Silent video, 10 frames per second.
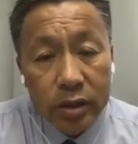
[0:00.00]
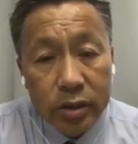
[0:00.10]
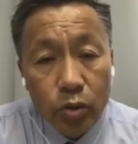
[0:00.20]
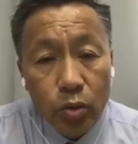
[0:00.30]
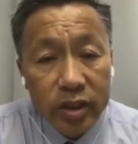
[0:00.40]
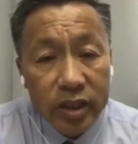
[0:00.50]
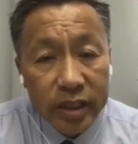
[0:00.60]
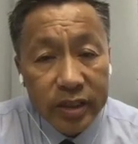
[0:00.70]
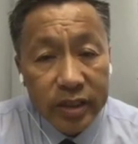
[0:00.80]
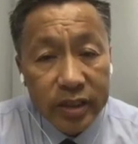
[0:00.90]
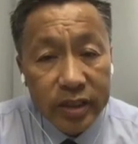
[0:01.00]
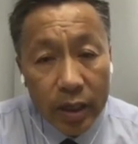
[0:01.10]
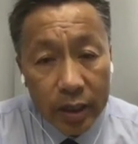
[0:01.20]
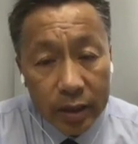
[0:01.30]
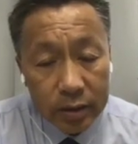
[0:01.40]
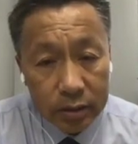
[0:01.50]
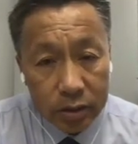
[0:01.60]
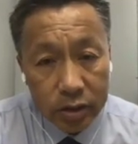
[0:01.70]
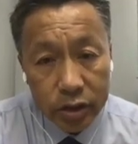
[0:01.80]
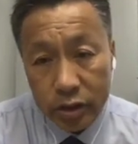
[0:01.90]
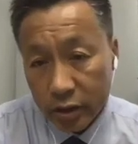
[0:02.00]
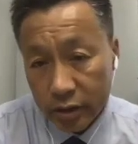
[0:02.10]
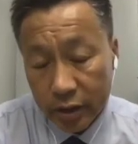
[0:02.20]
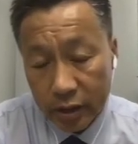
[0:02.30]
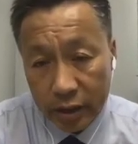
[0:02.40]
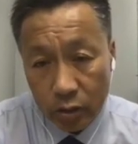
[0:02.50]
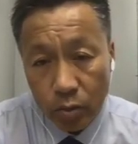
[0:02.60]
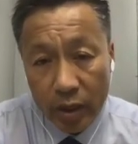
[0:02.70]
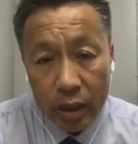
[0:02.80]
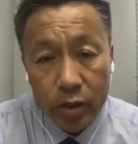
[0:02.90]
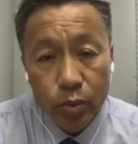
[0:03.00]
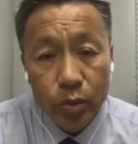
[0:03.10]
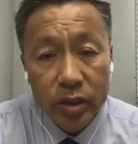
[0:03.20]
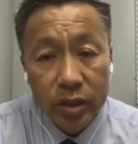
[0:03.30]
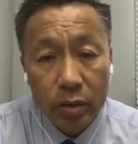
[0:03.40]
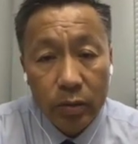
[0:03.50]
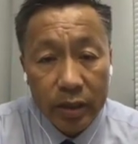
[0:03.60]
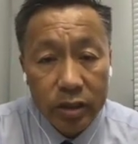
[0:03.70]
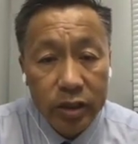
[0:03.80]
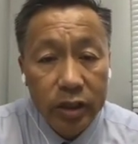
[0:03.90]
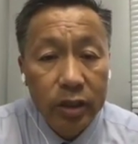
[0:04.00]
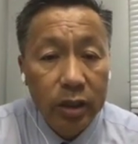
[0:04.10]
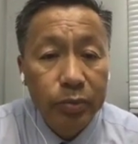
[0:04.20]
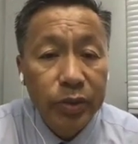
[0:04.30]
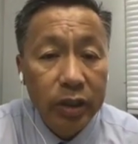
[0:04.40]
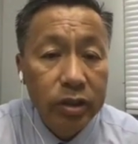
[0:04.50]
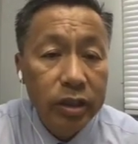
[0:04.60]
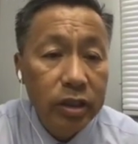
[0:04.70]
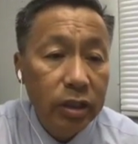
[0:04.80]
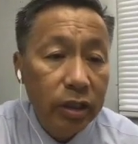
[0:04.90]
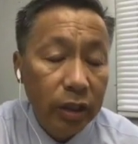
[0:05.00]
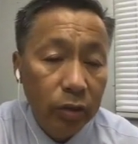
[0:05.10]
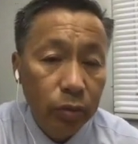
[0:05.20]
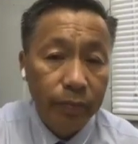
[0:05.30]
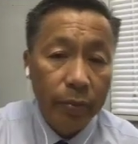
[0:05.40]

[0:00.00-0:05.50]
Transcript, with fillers: 用 DNA 甲基化进行这个诊断和预测的话，是一个比较新兴的领域。